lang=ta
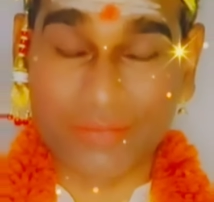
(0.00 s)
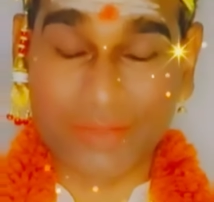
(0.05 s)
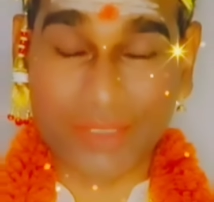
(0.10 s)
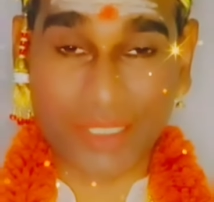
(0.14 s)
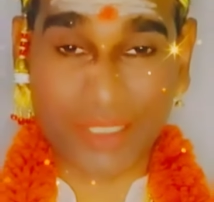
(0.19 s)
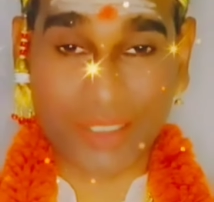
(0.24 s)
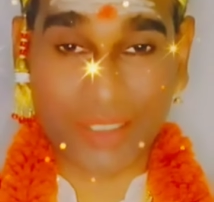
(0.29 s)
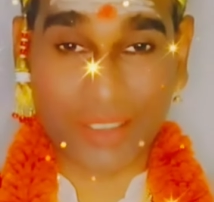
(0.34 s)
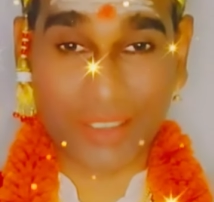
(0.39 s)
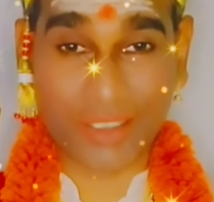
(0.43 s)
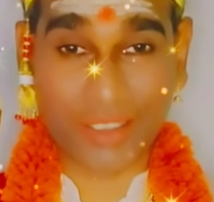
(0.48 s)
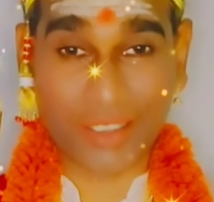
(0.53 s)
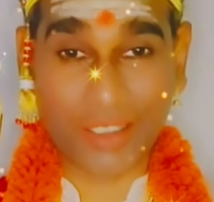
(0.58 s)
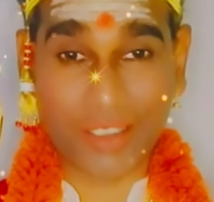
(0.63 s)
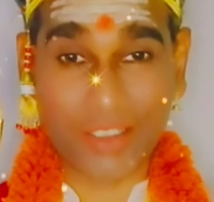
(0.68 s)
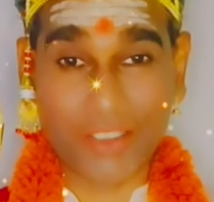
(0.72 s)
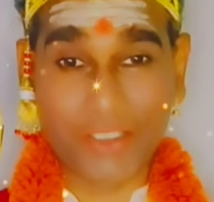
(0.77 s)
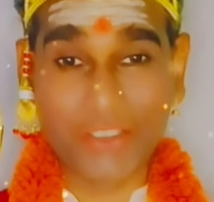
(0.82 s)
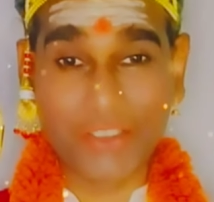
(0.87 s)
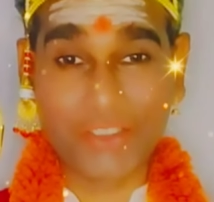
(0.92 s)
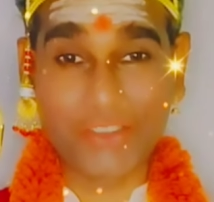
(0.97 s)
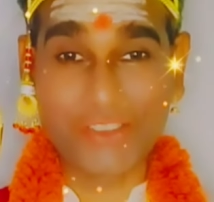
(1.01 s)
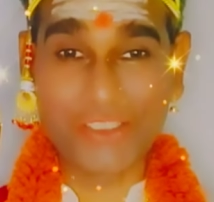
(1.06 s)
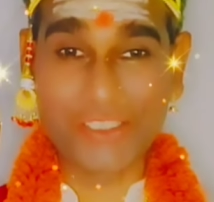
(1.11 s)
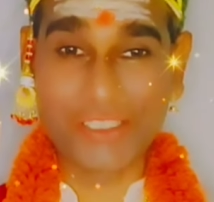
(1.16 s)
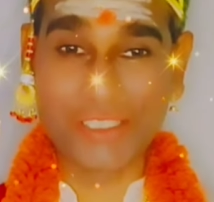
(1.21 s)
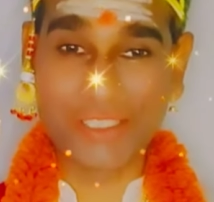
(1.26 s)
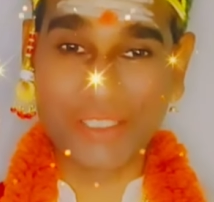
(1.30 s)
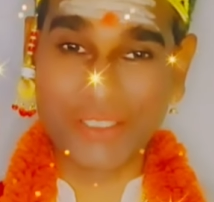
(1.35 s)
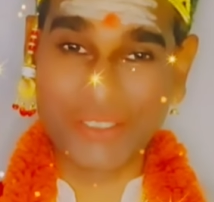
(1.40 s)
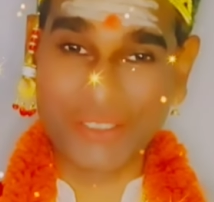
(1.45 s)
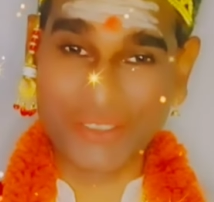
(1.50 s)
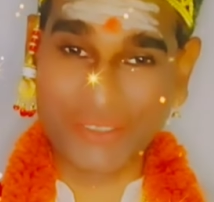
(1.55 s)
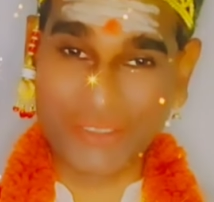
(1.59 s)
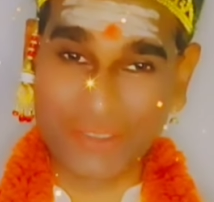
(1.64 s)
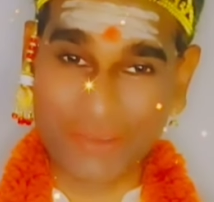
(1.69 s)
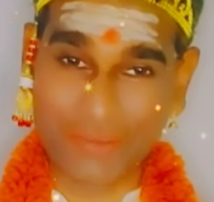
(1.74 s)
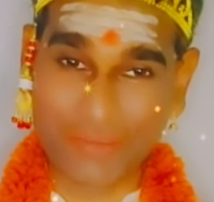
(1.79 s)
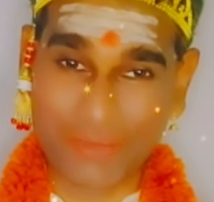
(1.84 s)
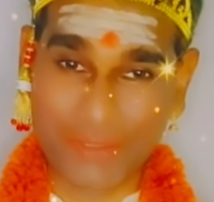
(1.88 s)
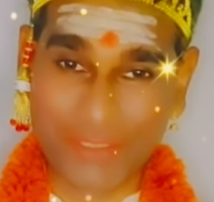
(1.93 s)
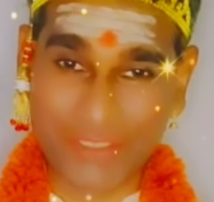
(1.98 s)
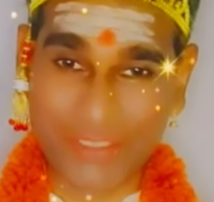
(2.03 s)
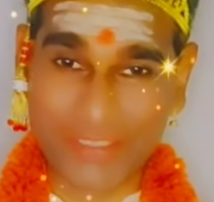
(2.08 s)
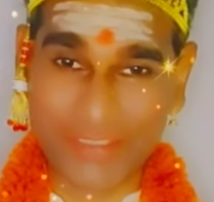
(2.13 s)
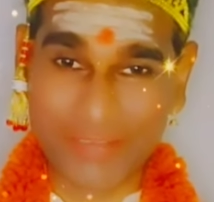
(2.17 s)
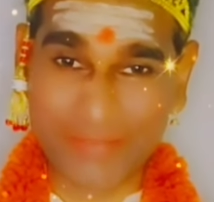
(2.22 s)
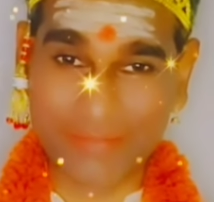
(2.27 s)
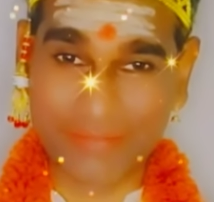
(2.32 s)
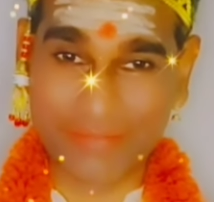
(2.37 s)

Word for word: நன்றாக யோசித்து சொல்முத்து